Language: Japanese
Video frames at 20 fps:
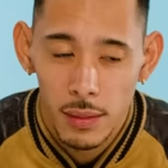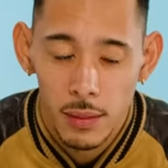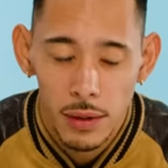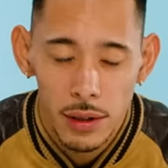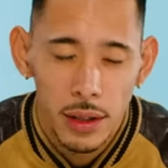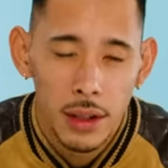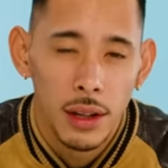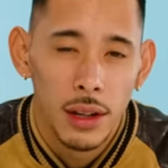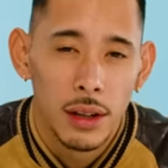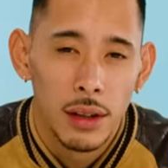つも
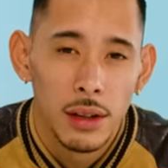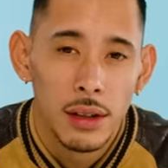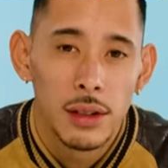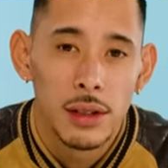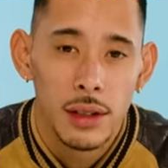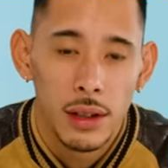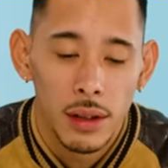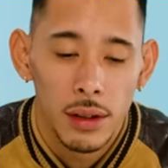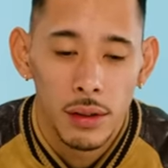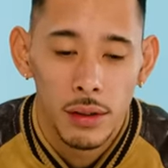つけてるんで
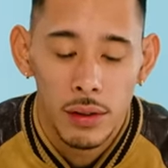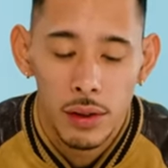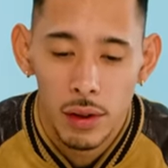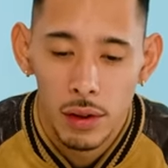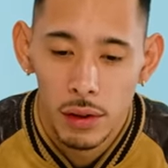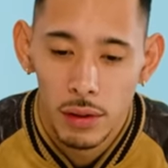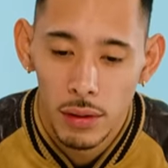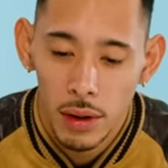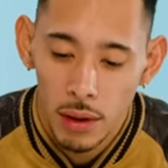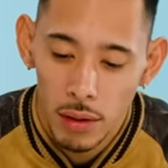すけど
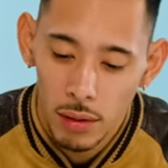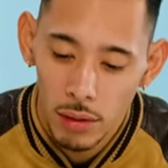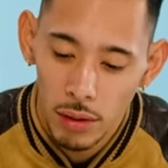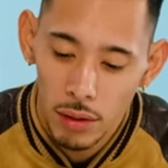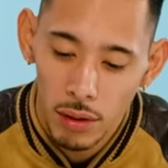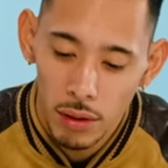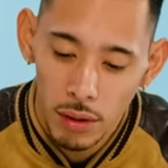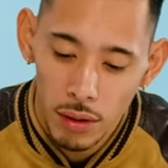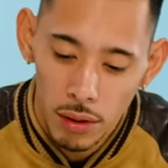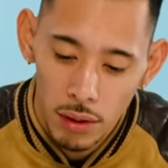夜はこの
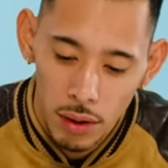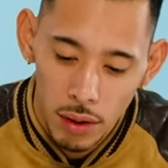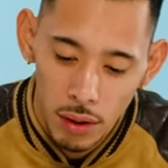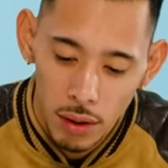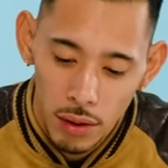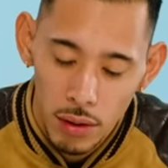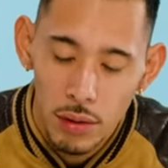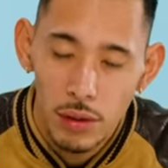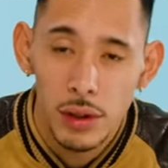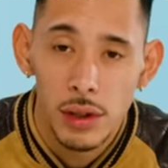
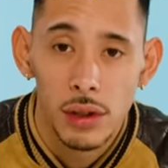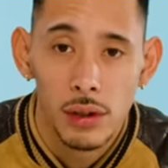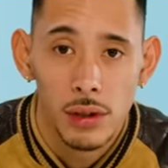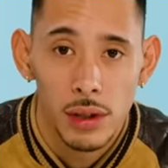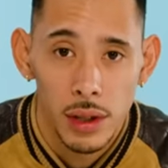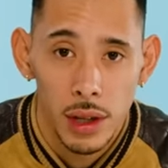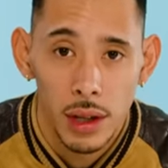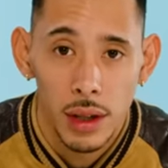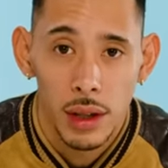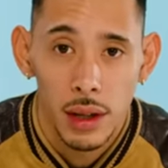こっちを
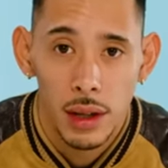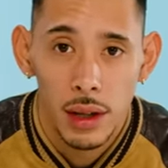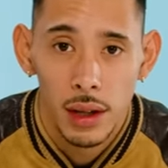つけて